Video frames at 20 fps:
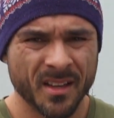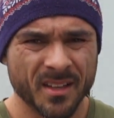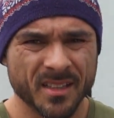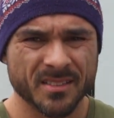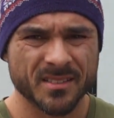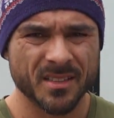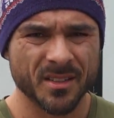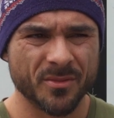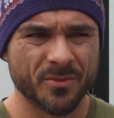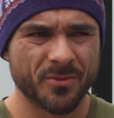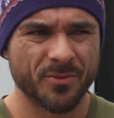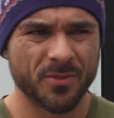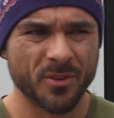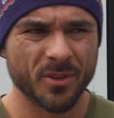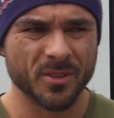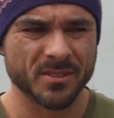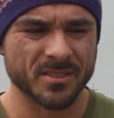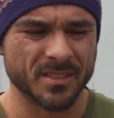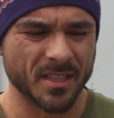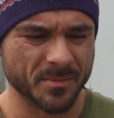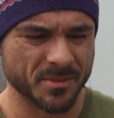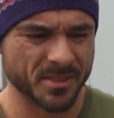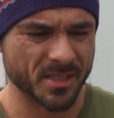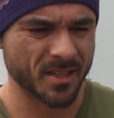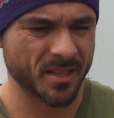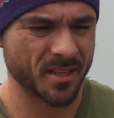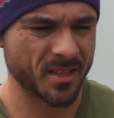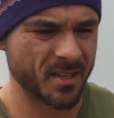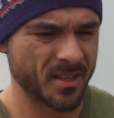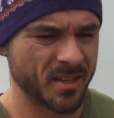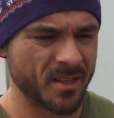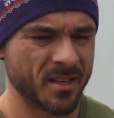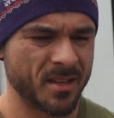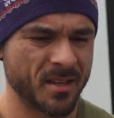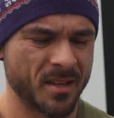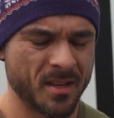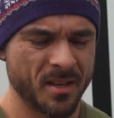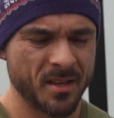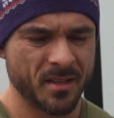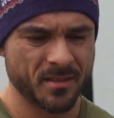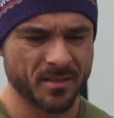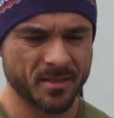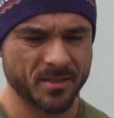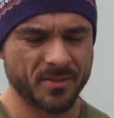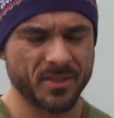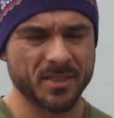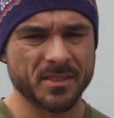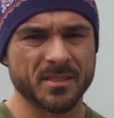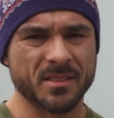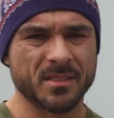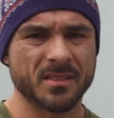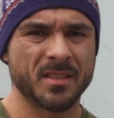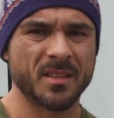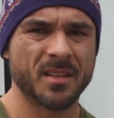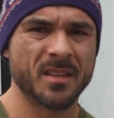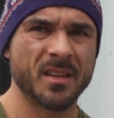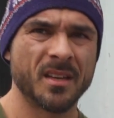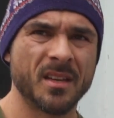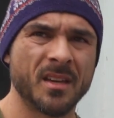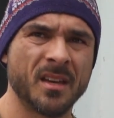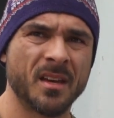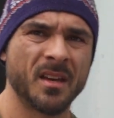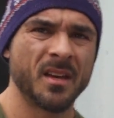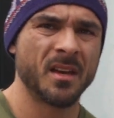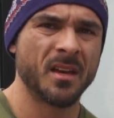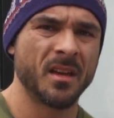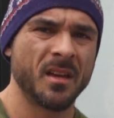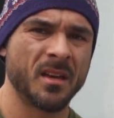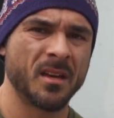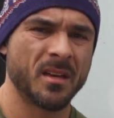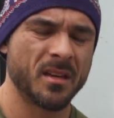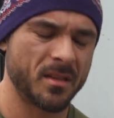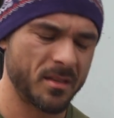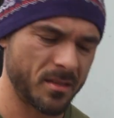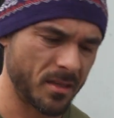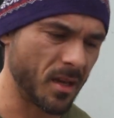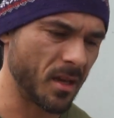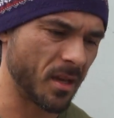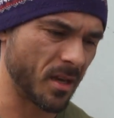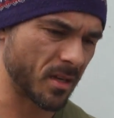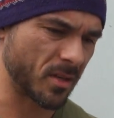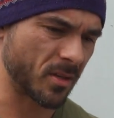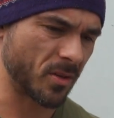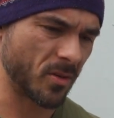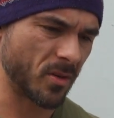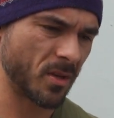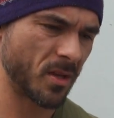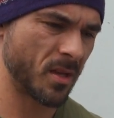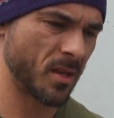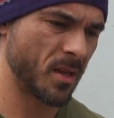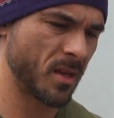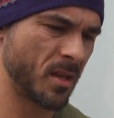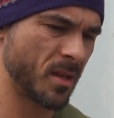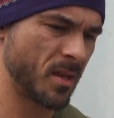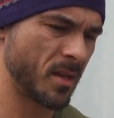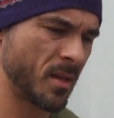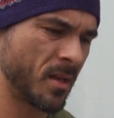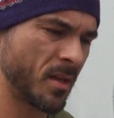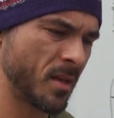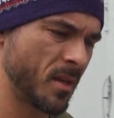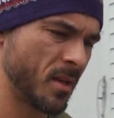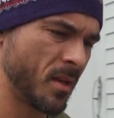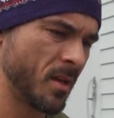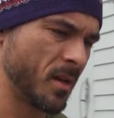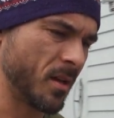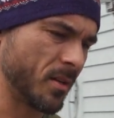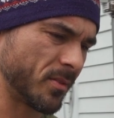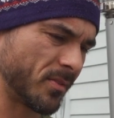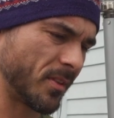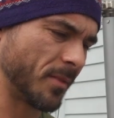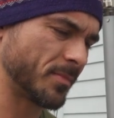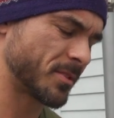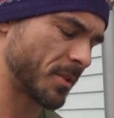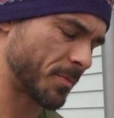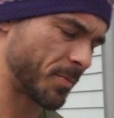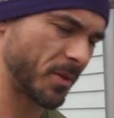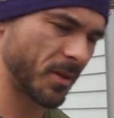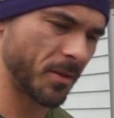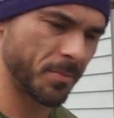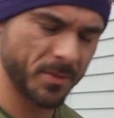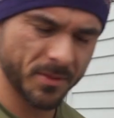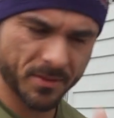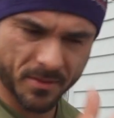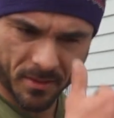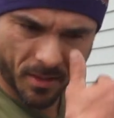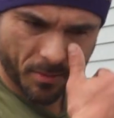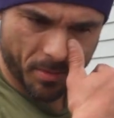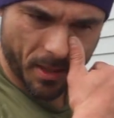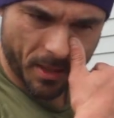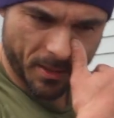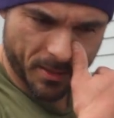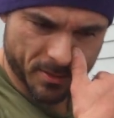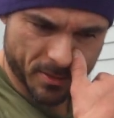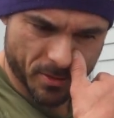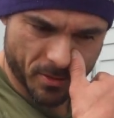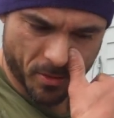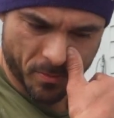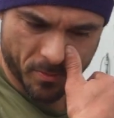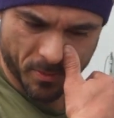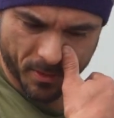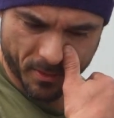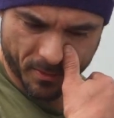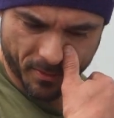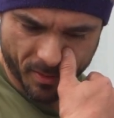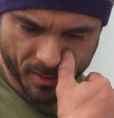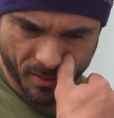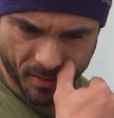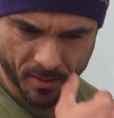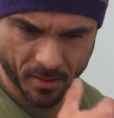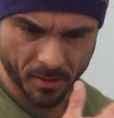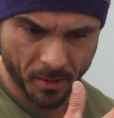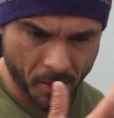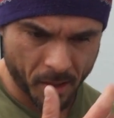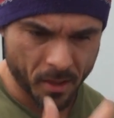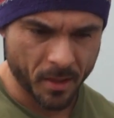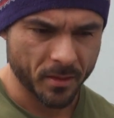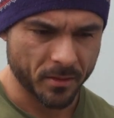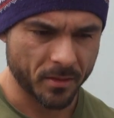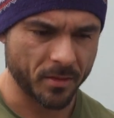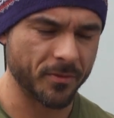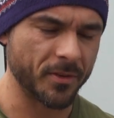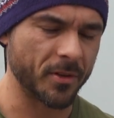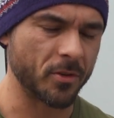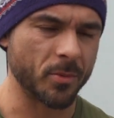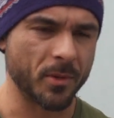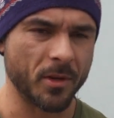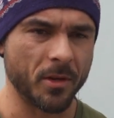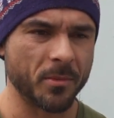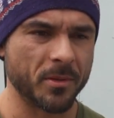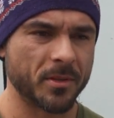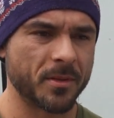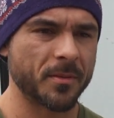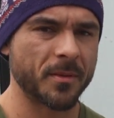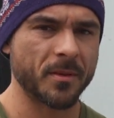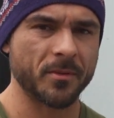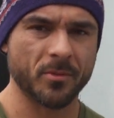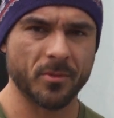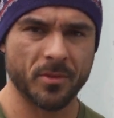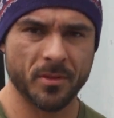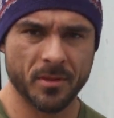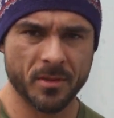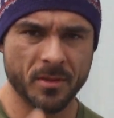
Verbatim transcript: das Ding von Samstag. Ja, es war quasi ein Redo, aber das schlechtere Redo. Ja, genau. Okay. Also Samstag bin ich ein bisschen Double anders gekommen. Den Wert übernehme ich. Also.